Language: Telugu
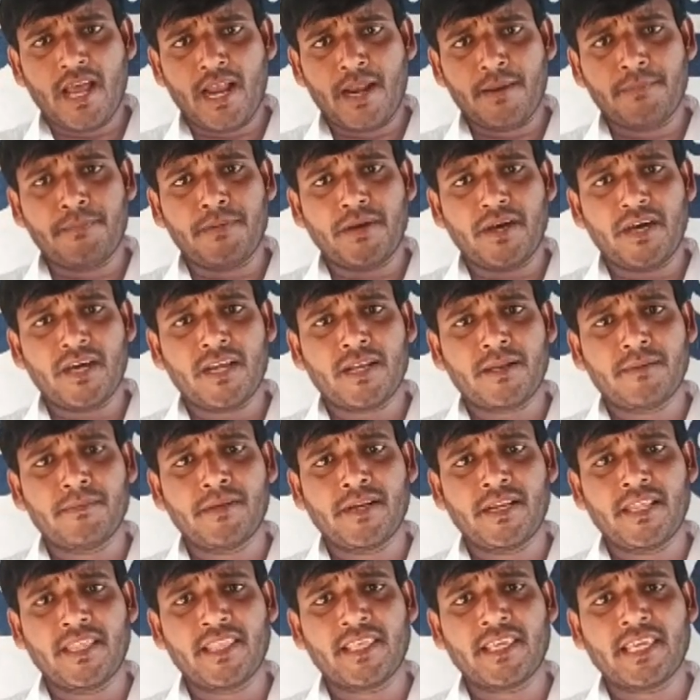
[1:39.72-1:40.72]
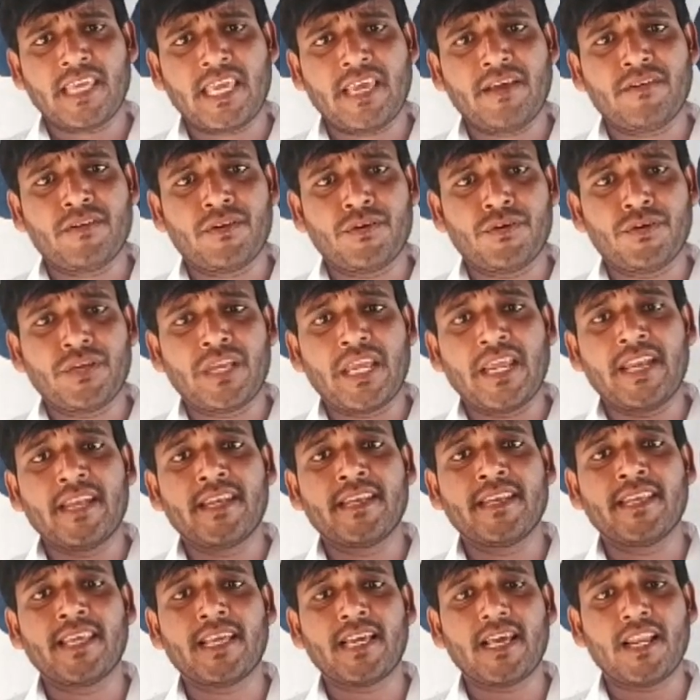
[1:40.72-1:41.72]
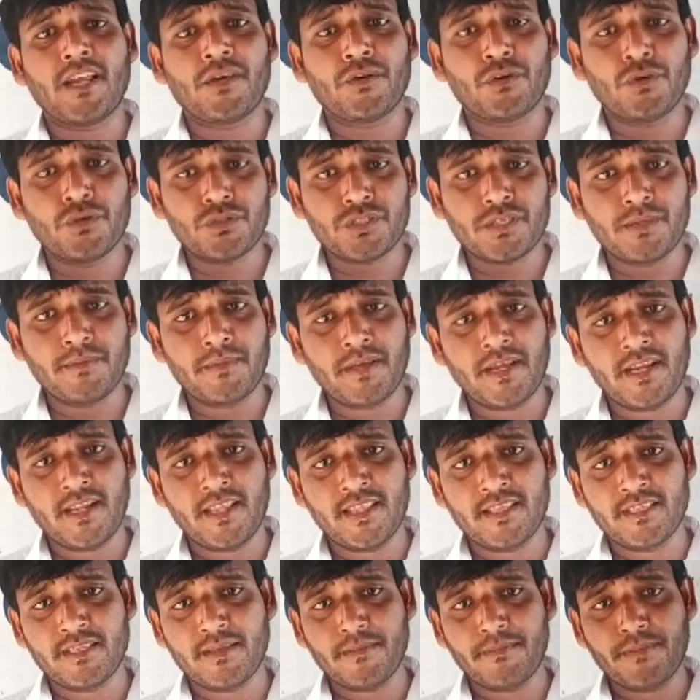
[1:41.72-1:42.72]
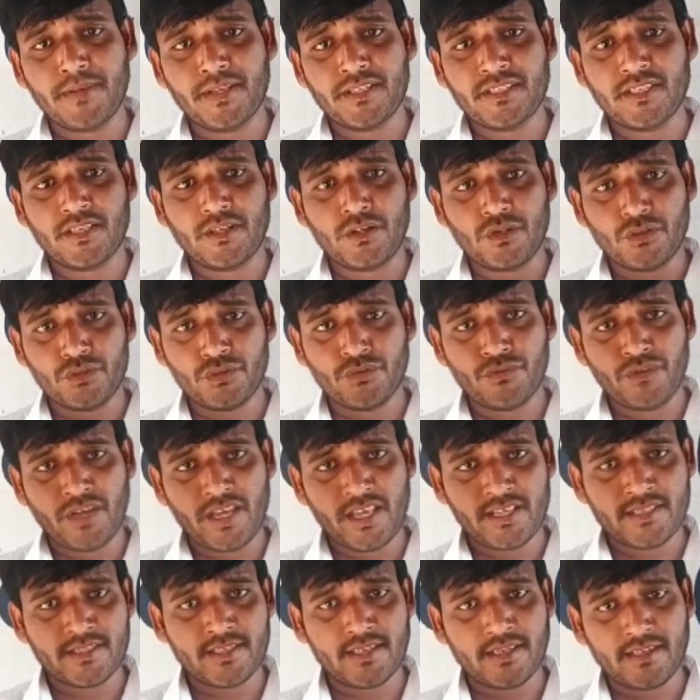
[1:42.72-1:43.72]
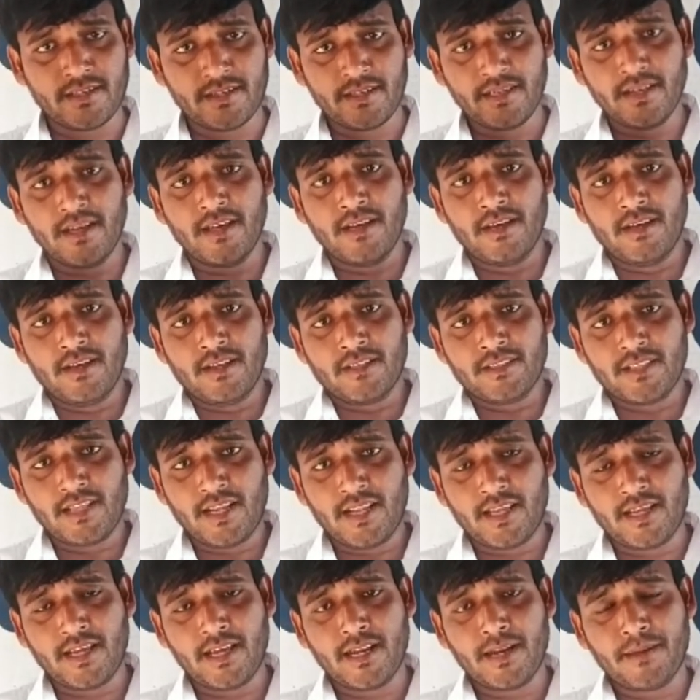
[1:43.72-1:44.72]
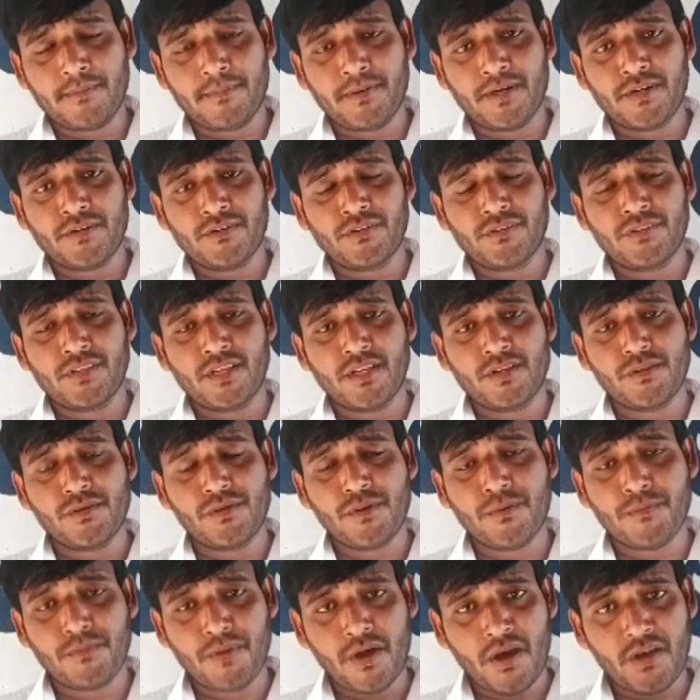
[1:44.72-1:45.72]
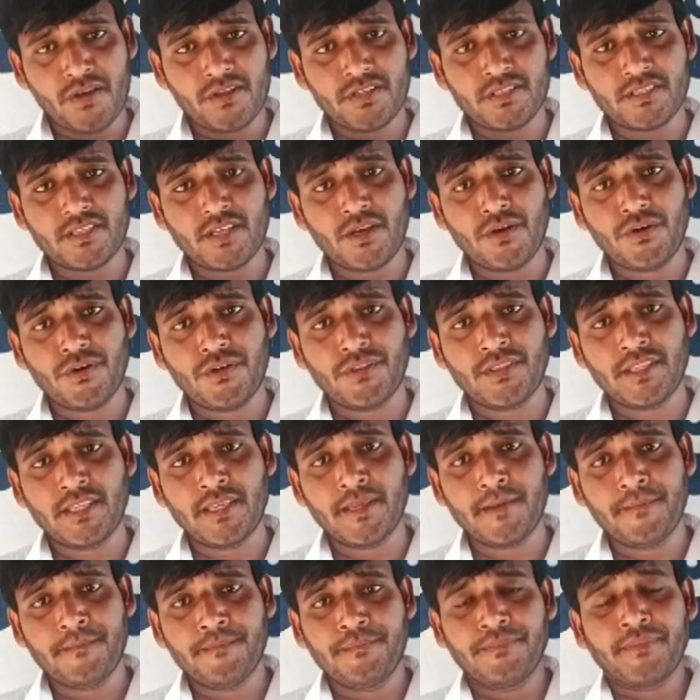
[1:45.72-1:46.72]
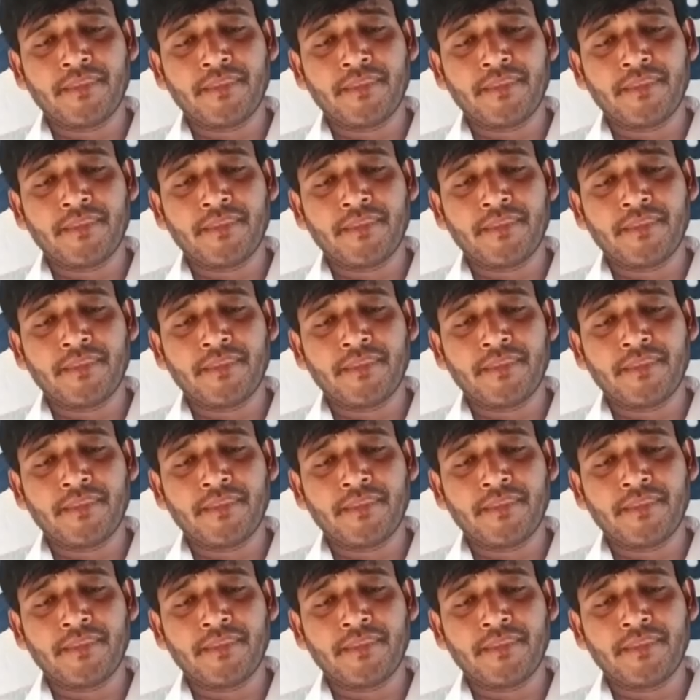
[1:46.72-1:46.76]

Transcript: అల్పాహారం అనేది కేవలం ఎన్నికల కోసమే అని చెప్పేసి ఈరోజు వైఎస్ఆర్ తెలంగాణ పార్టీ విద్యార్థి భావిస్తూ ఉంది